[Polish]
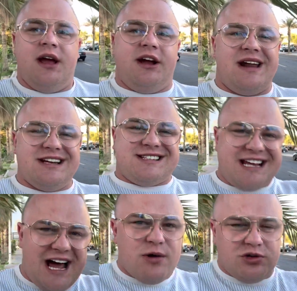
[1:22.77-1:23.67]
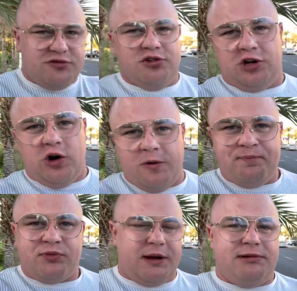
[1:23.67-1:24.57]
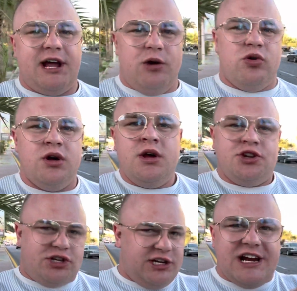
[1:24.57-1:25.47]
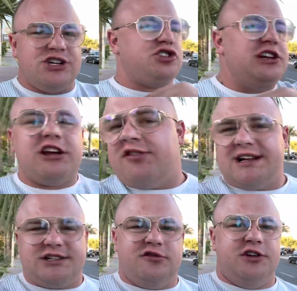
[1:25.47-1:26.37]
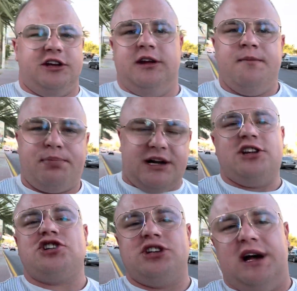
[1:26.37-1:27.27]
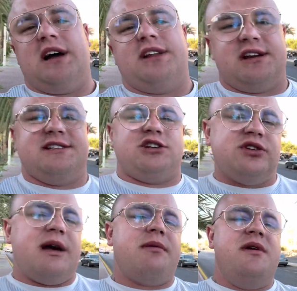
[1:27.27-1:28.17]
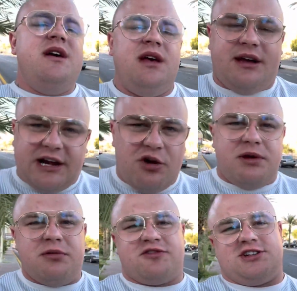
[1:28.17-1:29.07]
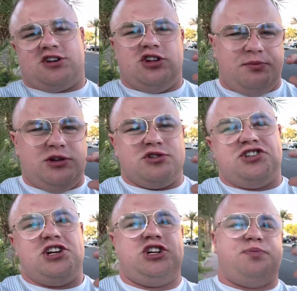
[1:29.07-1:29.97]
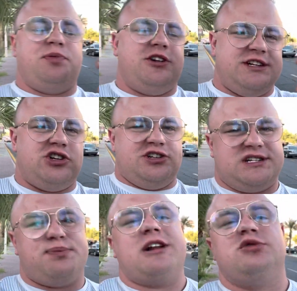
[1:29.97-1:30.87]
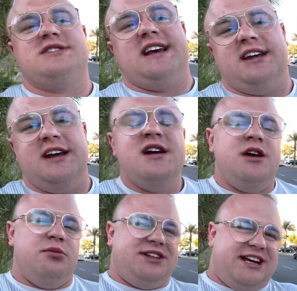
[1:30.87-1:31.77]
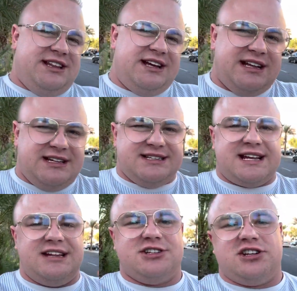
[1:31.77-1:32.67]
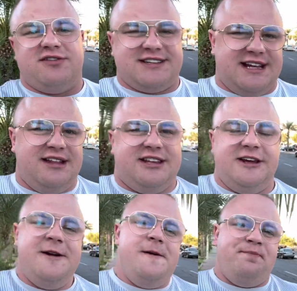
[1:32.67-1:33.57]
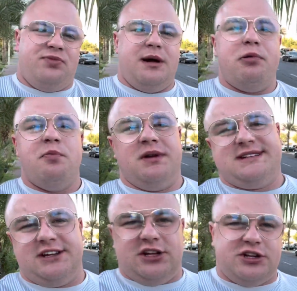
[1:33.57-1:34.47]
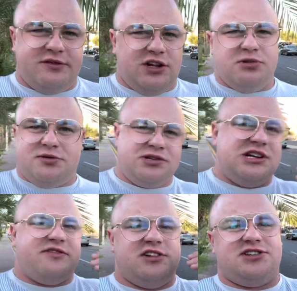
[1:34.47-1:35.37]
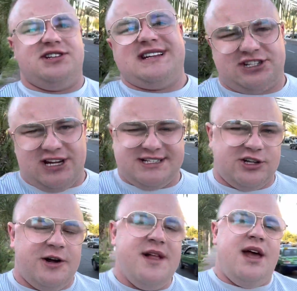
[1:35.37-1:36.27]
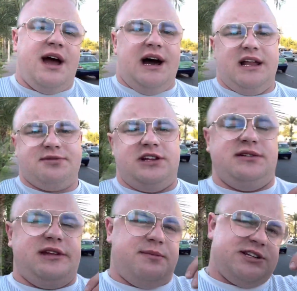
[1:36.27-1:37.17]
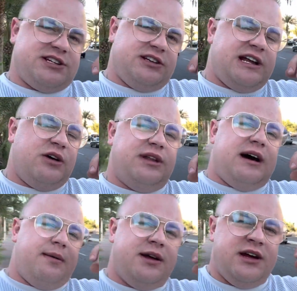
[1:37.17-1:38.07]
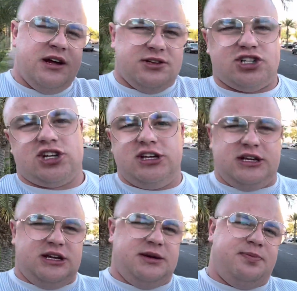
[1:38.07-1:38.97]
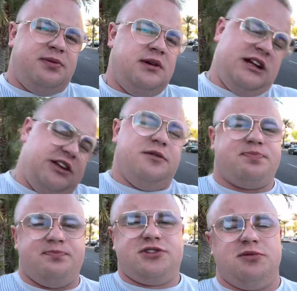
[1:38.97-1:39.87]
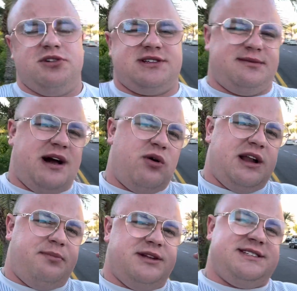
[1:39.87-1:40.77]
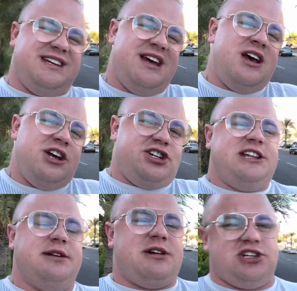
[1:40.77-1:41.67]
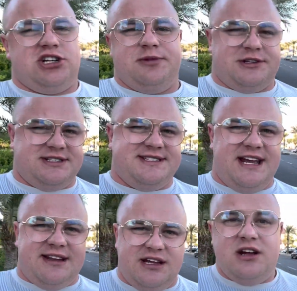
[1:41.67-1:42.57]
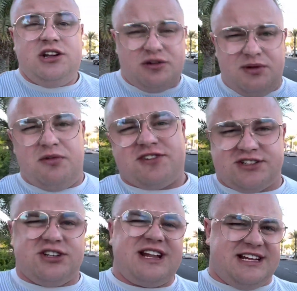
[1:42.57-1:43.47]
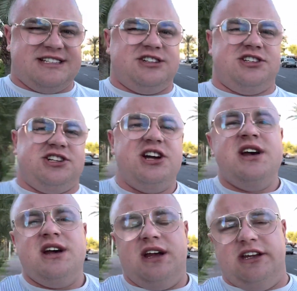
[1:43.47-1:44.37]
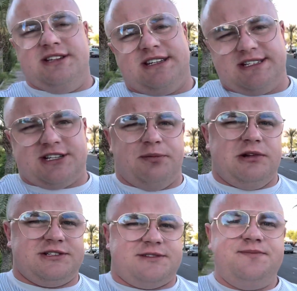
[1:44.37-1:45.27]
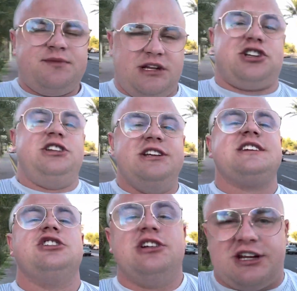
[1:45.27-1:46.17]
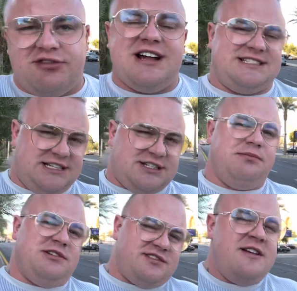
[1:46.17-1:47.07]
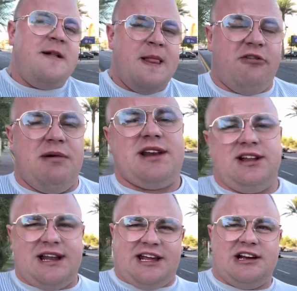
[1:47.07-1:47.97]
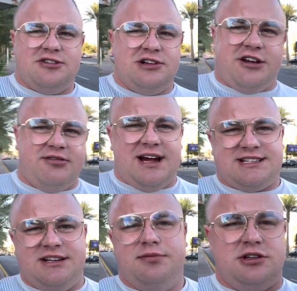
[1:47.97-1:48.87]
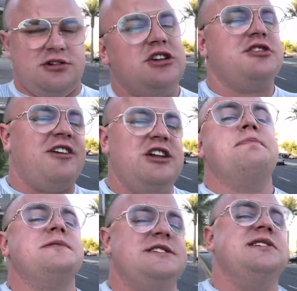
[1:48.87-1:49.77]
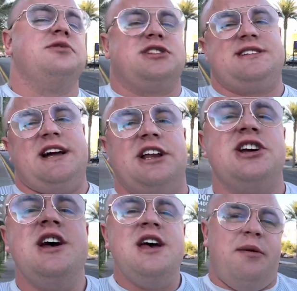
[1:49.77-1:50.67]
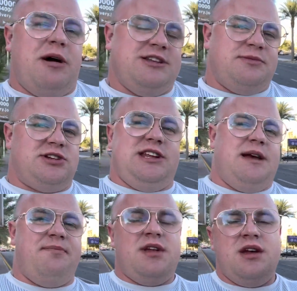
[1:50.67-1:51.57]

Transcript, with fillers: grasz całą dwójką kapitału, Czyli grasz do likwidacji dwójki. Praktycznie na, na ryzyku. Ja bym grał mimo wszystko no minus 10%, chociaż spadku ceny, bo takie na 1 cent czy 2 centy, na pół procenta, no to wiadomo, że będzie likwidować się za często. Ale na przykład, nie, będziesz grał na 3, e, no, 3 może za mało, ale między 7 a 10% ceny, to mimo wszystko i tak jest dosyć niski stop loss. Znaczy niski do likwidacji. Stop loss w miarę daleki, ale do likwidacji dość fajną pozycję można zagrać, mając na przykład, nie wiem,